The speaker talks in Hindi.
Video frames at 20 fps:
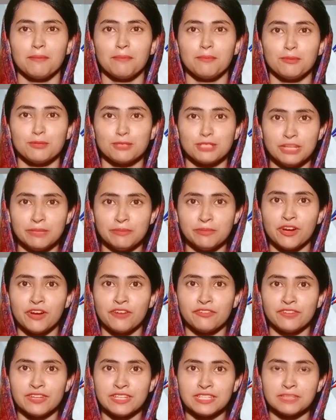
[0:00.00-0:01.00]
मुस्लिम
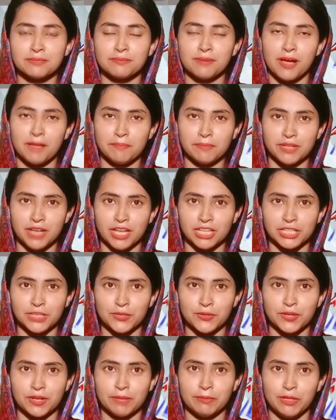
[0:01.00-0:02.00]
कॉन्फ्रेंस तमाम
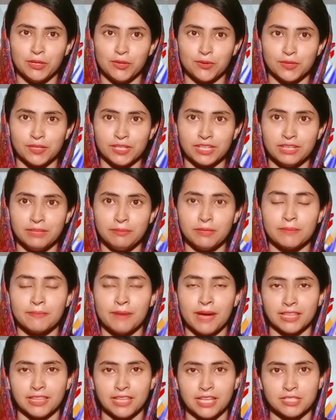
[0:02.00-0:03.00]
बरदरी कबीलों की
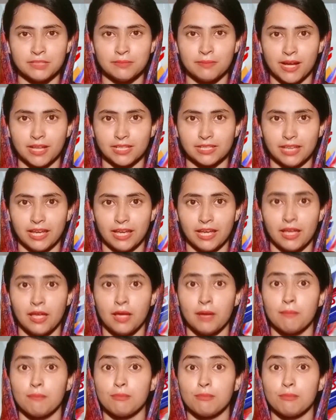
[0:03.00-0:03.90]
नुमाइंदा जमात है